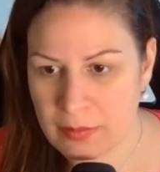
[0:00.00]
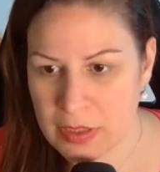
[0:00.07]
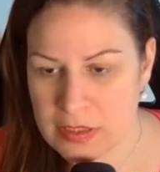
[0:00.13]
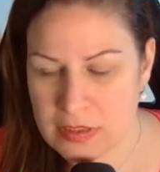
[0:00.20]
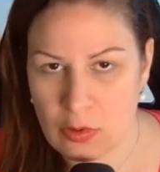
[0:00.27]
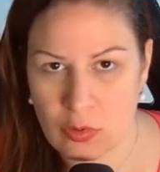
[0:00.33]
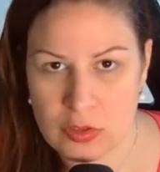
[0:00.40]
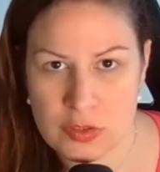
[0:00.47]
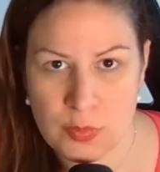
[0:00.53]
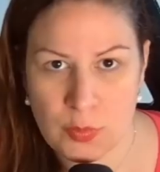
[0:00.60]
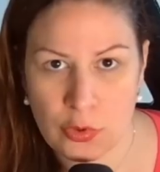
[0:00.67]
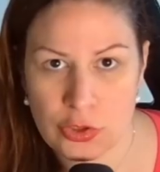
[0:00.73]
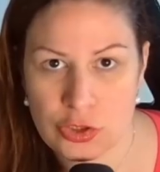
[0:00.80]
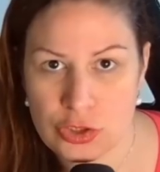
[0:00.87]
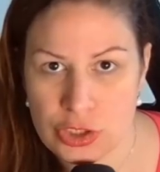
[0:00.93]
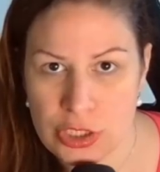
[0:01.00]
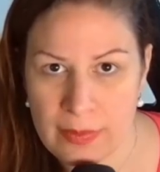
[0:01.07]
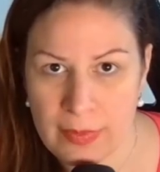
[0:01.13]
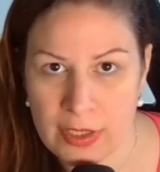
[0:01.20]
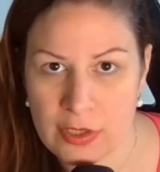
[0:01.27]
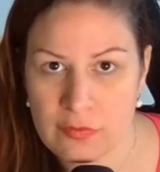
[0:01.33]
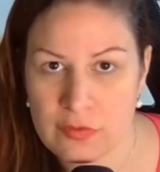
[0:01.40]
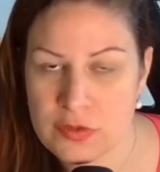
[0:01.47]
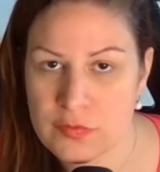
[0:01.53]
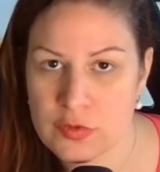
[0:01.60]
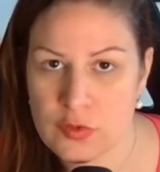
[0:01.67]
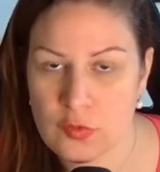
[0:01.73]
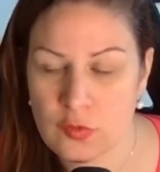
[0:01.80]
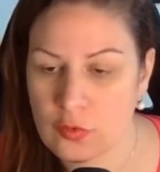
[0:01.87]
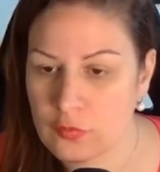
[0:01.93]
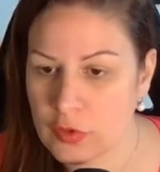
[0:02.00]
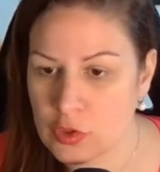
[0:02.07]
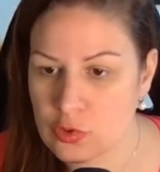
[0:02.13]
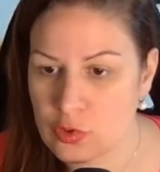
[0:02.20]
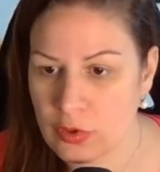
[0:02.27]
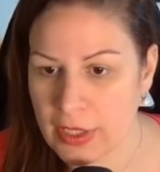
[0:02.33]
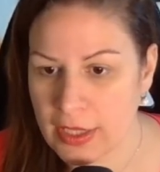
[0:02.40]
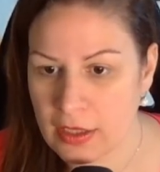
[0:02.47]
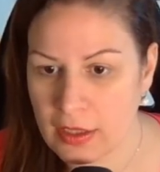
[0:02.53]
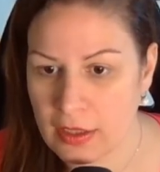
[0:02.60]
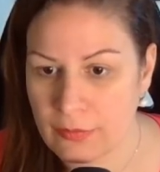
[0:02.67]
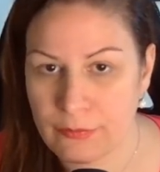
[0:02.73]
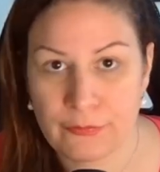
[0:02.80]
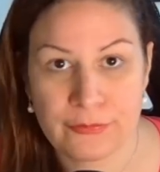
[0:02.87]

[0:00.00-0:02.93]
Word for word: passt auch ins Beuteschema, ne, was wir so von Victoria kennen.